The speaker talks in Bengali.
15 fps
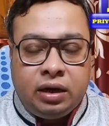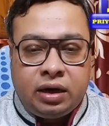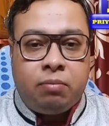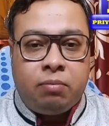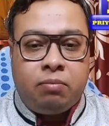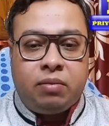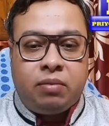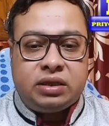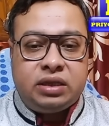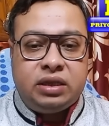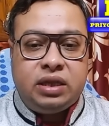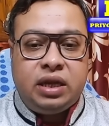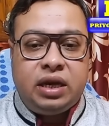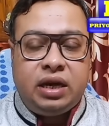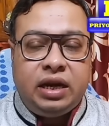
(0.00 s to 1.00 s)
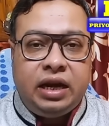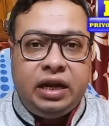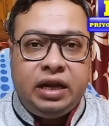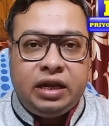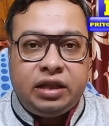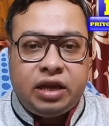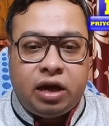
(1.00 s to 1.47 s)
গ্রামবাসীদের
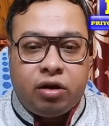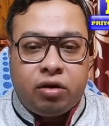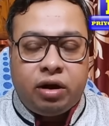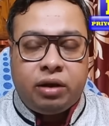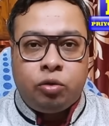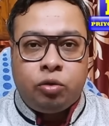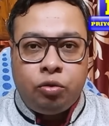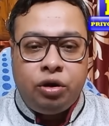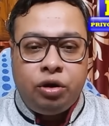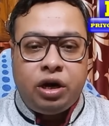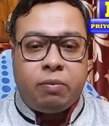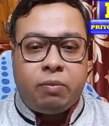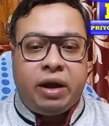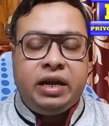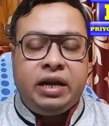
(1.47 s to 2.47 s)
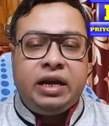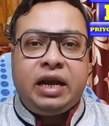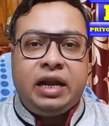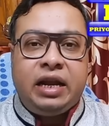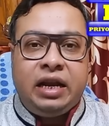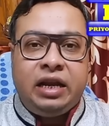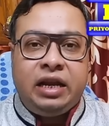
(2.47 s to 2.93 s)
লেলিয়ে দেওয়া হয় গুন্ডা
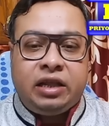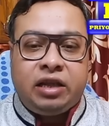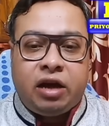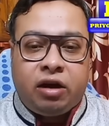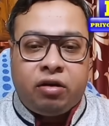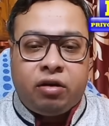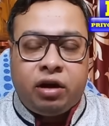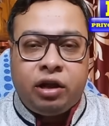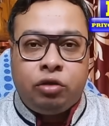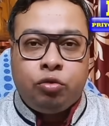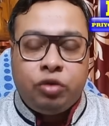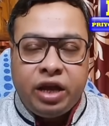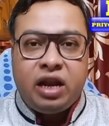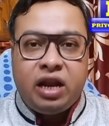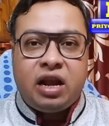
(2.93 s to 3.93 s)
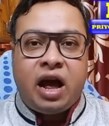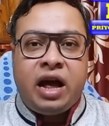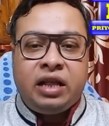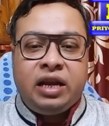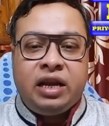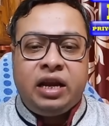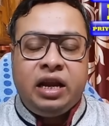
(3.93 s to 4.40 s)
বাহিনীকে লেলিয়ে দেওয়া হয় দুধেল
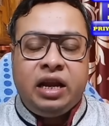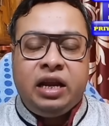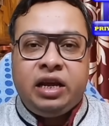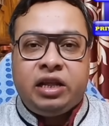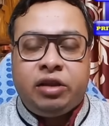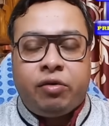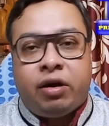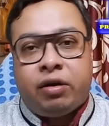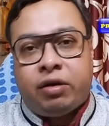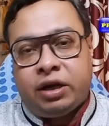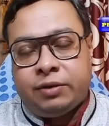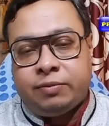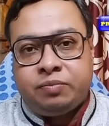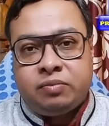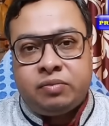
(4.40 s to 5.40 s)
গাইদের লেলিয়ে দেওয়া হয়